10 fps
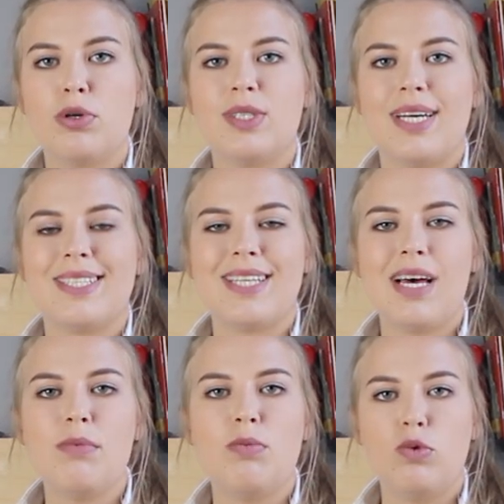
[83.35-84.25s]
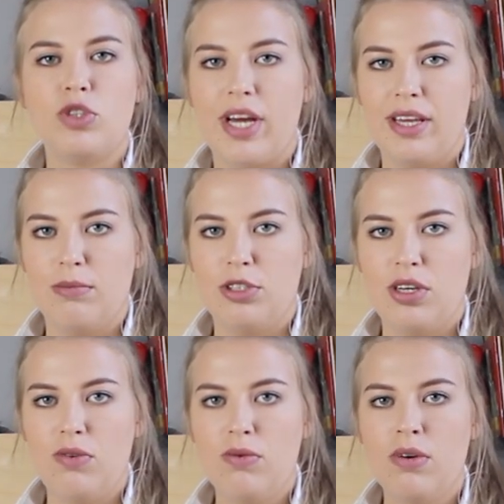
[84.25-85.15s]
Poza samym uczeniem
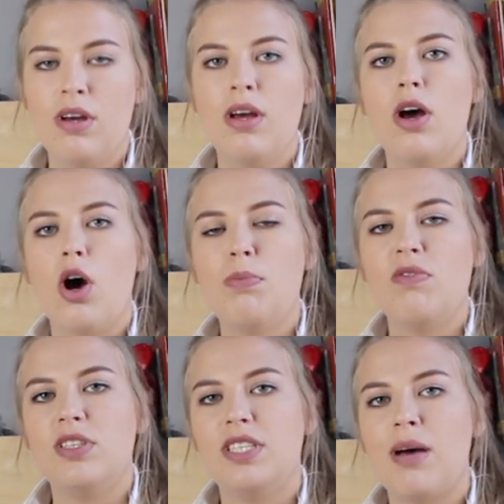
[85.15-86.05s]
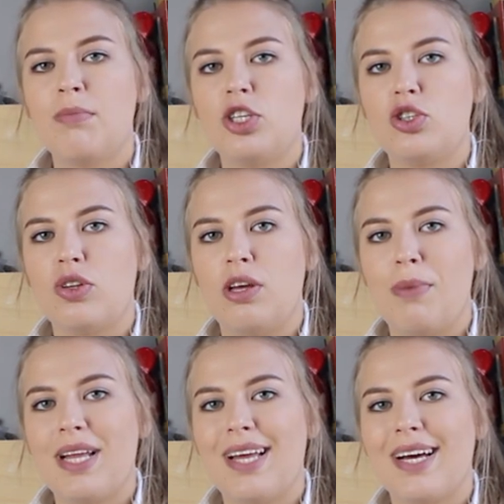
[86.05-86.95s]
się opowiedziałam też o
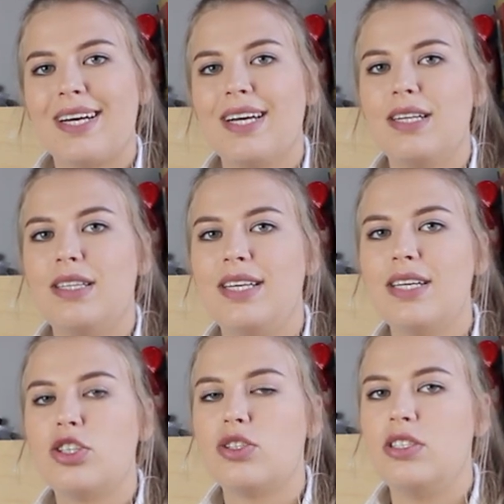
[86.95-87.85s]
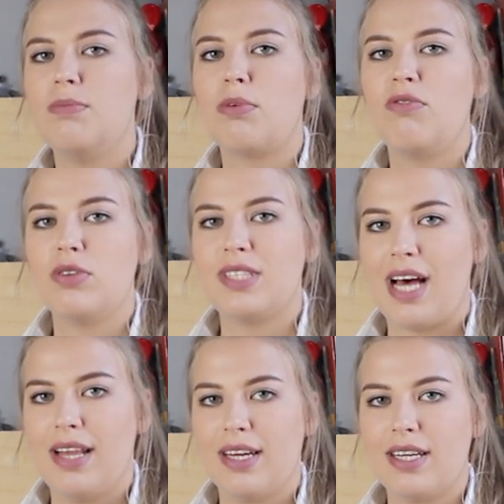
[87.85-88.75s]
tematach nieco z nim
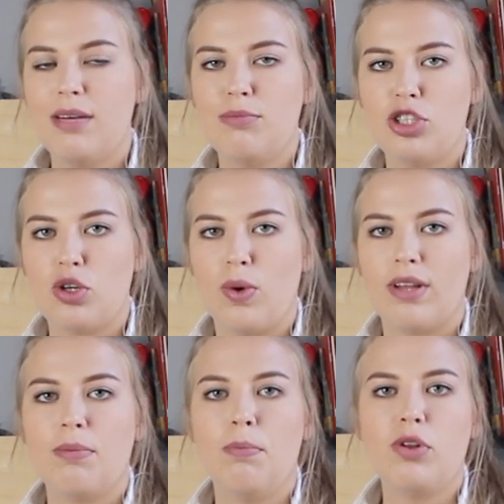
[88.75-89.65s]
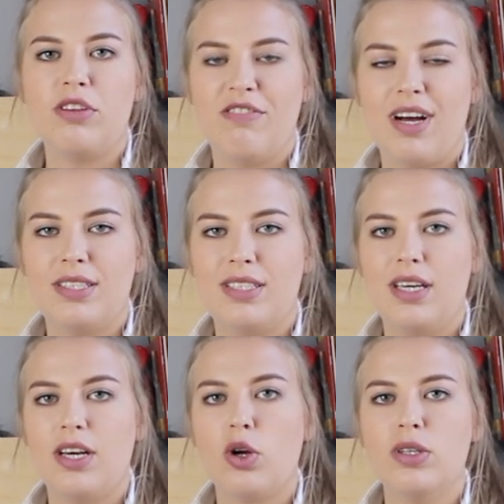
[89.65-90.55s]
powiązanych, na przykład
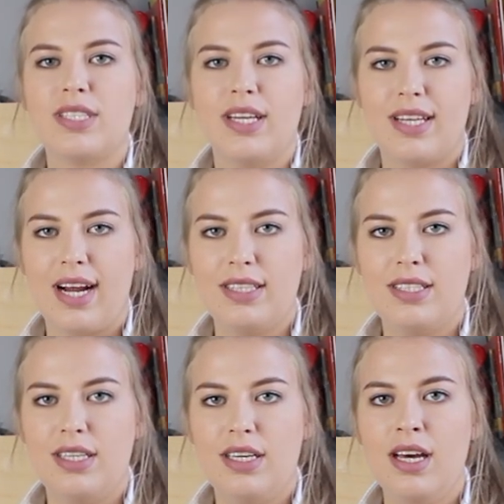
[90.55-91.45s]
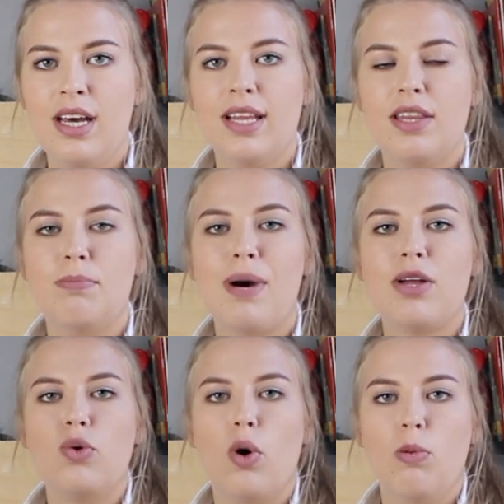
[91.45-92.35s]
motywacji, koncentracji,
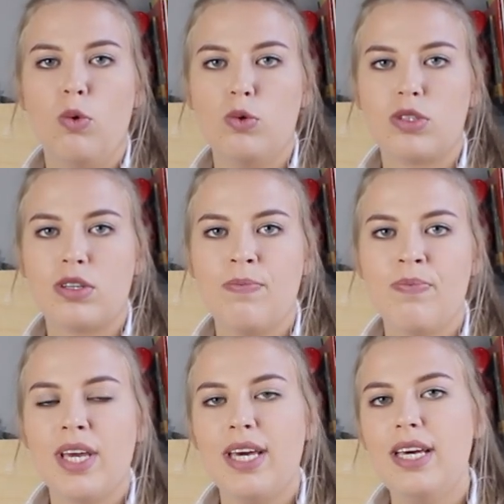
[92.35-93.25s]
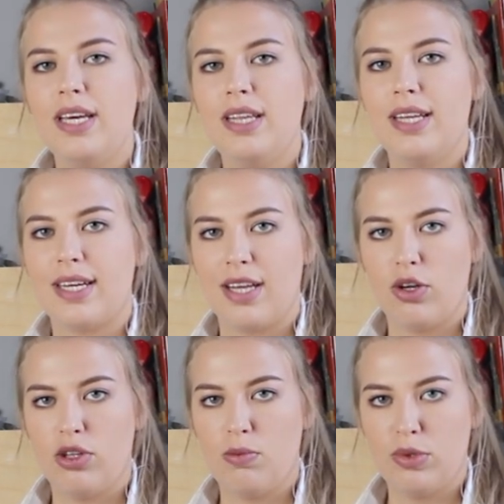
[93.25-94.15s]
dbaniu o mózg, i innych
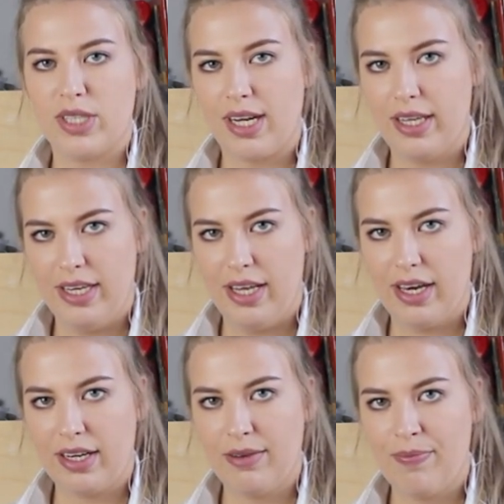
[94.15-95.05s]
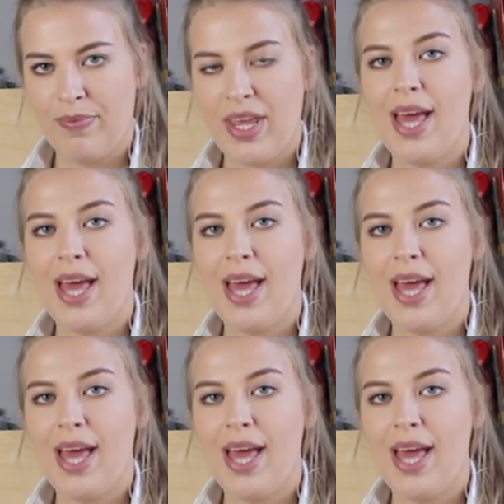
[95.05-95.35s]
tego typu zagadnieniach.